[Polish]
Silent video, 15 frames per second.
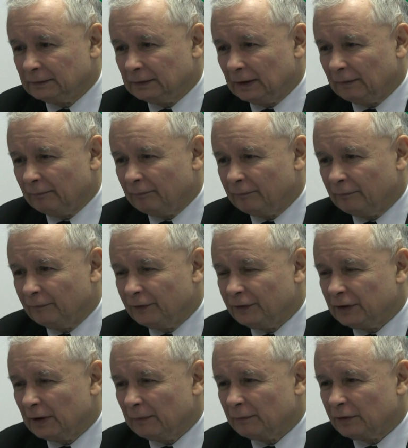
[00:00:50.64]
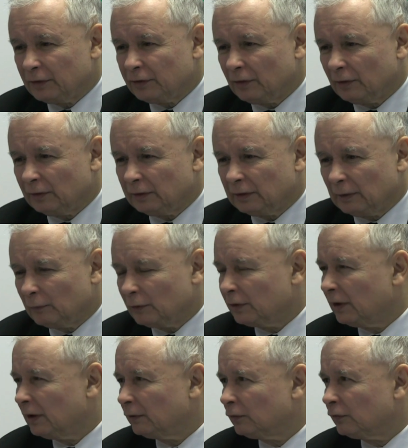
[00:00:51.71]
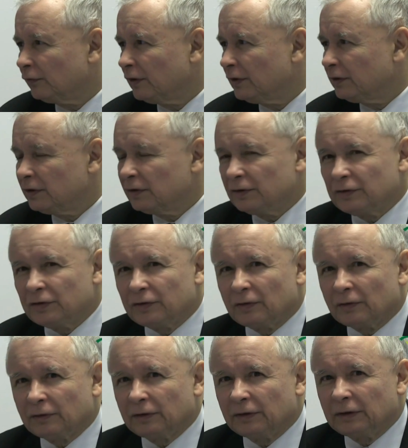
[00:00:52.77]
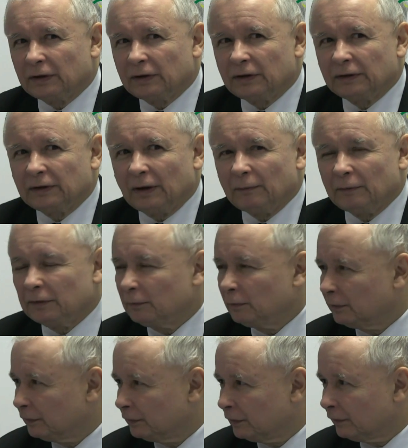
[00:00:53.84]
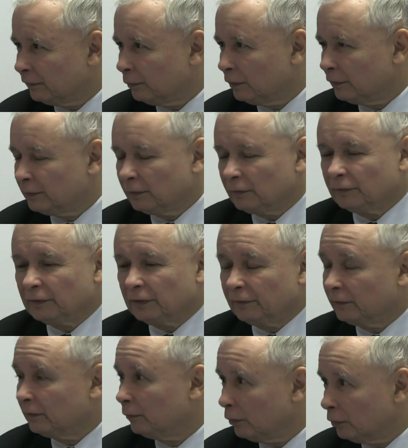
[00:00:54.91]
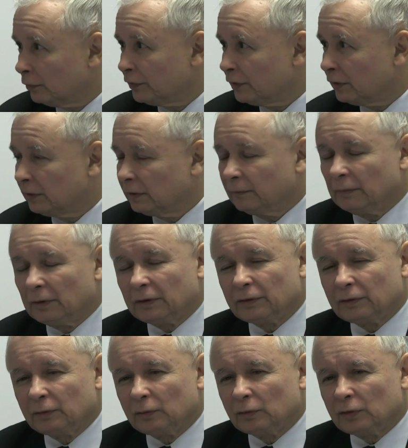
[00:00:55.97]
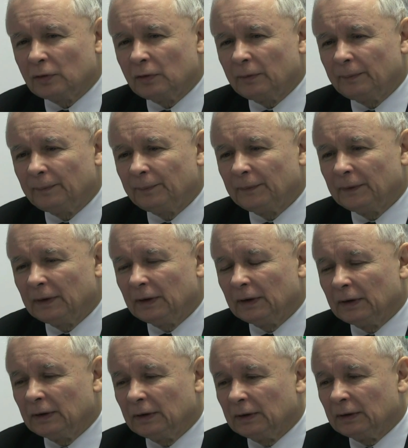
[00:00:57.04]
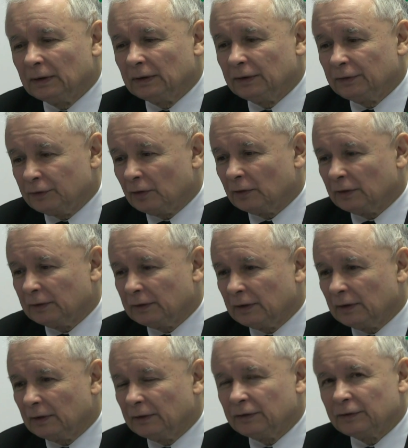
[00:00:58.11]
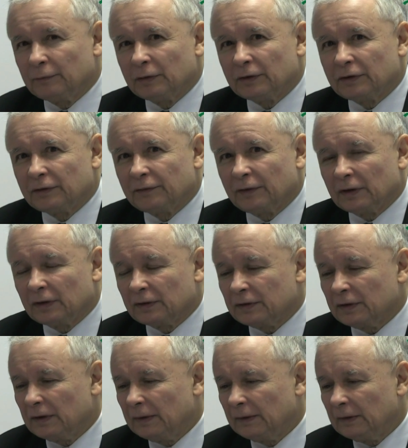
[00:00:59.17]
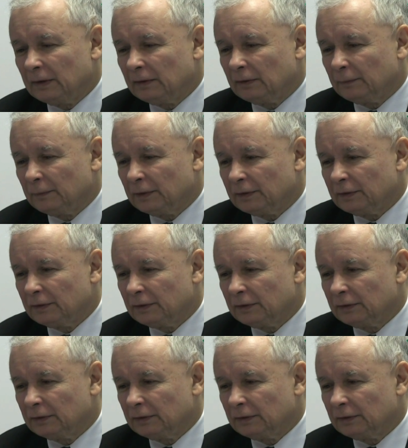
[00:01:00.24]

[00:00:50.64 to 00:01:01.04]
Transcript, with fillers: Ja widziałem dziesiątki, a może nawet już więcej niż dziesiątki takich tablic, bo ich jest w Polsce już w tej chwili, Bogu dzięki, bardzo dużo i ciągle ta liczba się zwiększa, natomiast